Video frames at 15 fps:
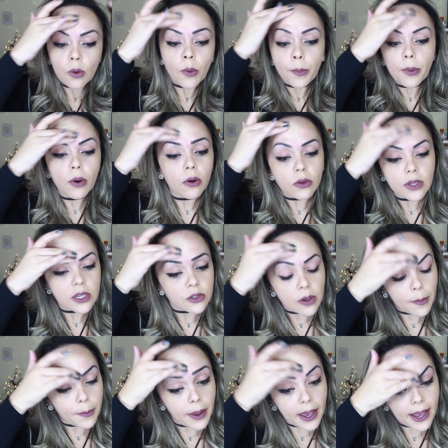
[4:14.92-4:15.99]
um pouco da
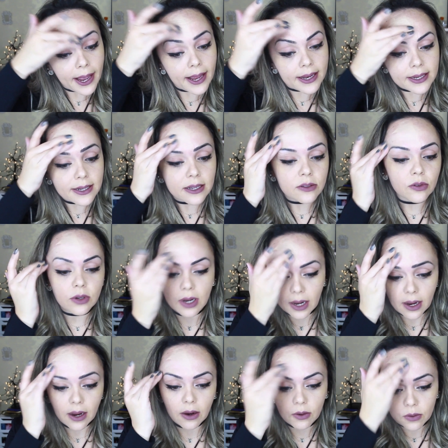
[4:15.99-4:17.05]
sua pele
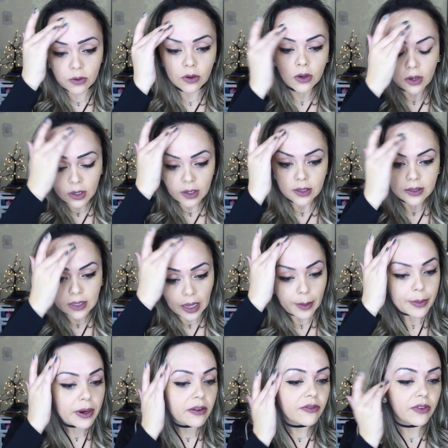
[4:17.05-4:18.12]
natural,
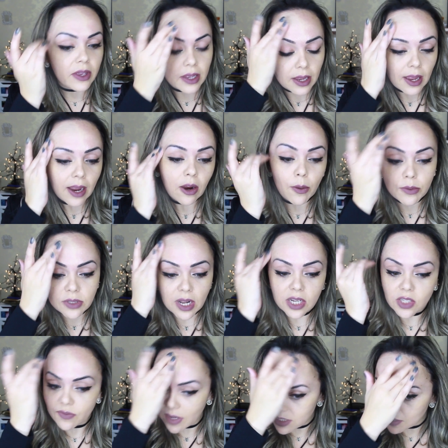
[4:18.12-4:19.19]
dá pra ver, é como se
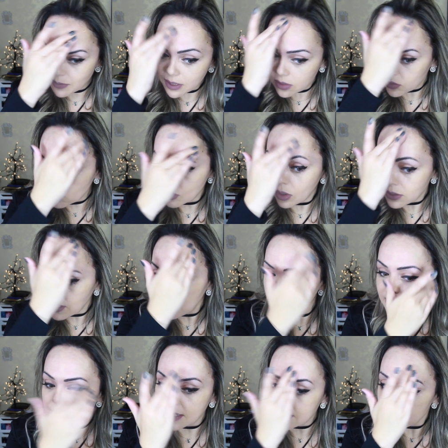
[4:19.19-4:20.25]
ela tivesse uma
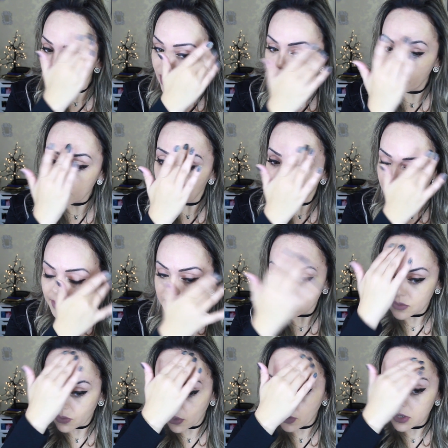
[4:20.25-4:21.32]
tonalização um pouquinho
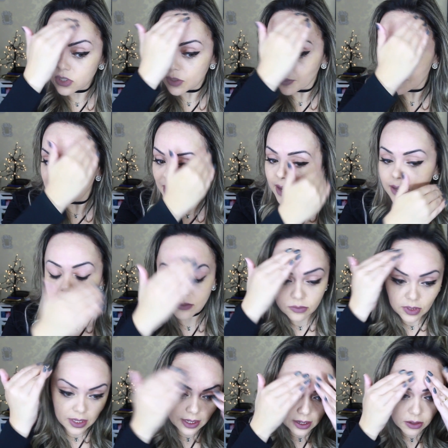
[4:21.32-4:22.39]
mais forte, mas ela
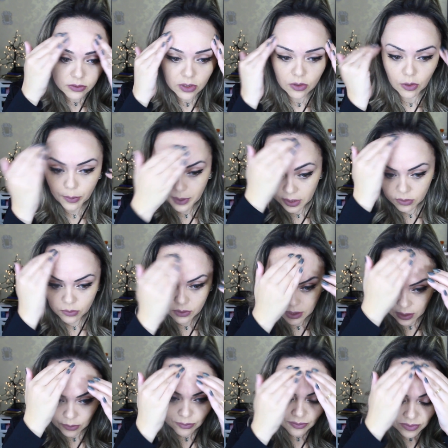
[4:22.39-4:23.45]
não tem alta
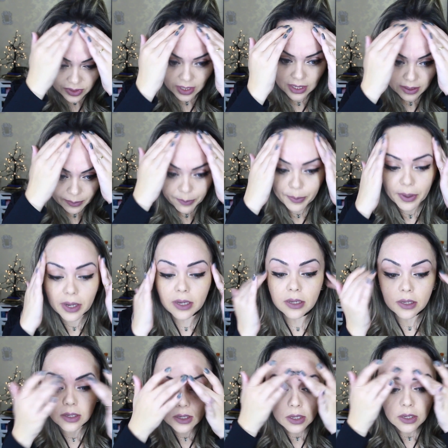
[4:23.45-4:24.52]
cobertura, não tampa